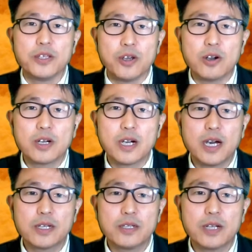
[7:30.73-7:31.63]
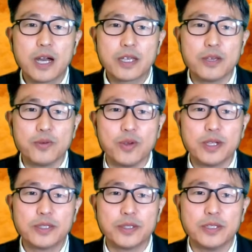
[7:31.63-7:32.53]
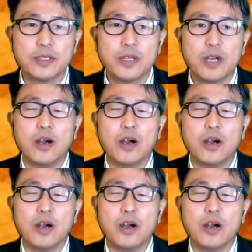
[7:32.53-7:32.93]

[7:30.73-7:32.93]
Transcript: 역할을 하기 위해서는